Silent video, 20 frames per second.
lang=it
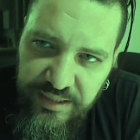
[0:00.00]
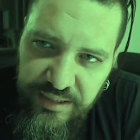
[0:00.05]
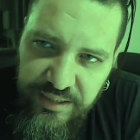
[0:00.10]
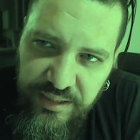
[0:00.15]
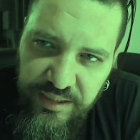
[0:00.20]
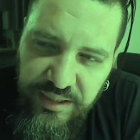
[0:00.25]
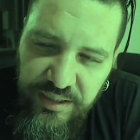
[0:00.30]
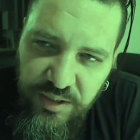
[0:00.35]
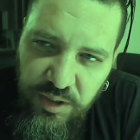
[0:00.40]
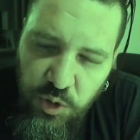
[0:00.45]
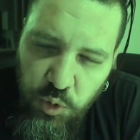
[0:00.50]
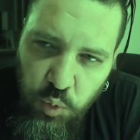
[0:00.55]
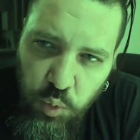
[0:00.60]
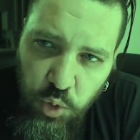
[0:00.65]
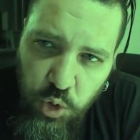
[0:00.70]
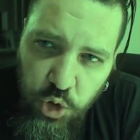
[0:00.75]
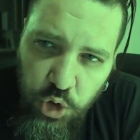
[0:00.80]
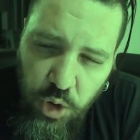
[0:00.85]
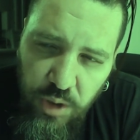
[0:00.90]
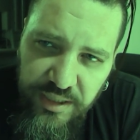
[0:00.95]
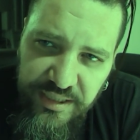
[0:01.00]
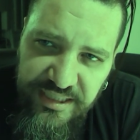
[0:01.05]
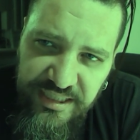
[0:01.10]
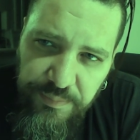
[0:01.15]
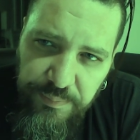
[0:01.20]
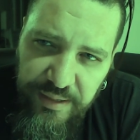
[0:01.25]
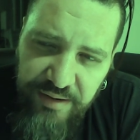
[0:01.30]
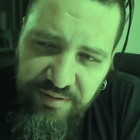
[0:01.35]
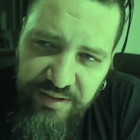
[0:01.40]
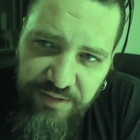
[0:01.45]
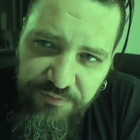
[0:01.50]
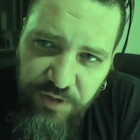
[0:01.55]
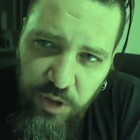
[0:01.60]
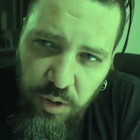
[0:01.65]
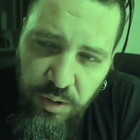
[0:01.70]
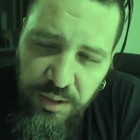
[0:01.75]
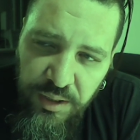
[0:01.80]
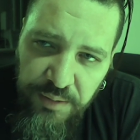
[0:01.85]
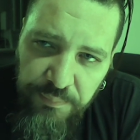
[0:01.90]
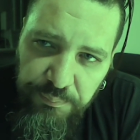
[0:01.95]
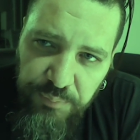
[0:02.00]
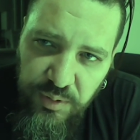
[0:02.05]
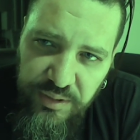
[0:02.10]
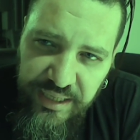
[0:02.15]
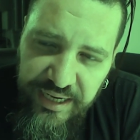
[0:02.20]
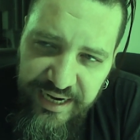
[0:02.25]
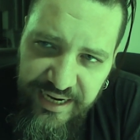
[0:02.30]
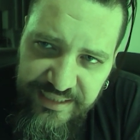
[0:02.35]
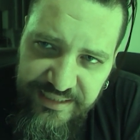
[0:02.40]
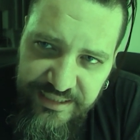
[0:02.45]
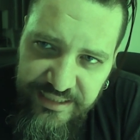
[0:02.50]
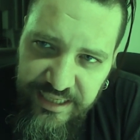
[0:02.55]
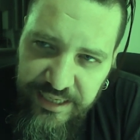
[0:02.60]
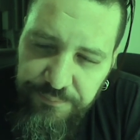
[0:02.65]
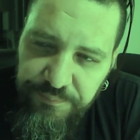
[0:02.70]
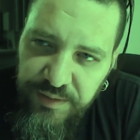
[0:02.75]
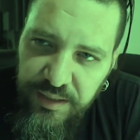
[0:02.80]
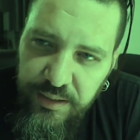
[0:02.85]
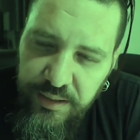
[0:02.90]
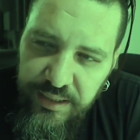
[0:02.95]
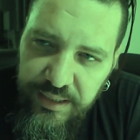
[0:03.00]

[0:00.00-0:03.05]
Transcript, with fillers: di, di, di tutto ciò che sembrava davvero poter essere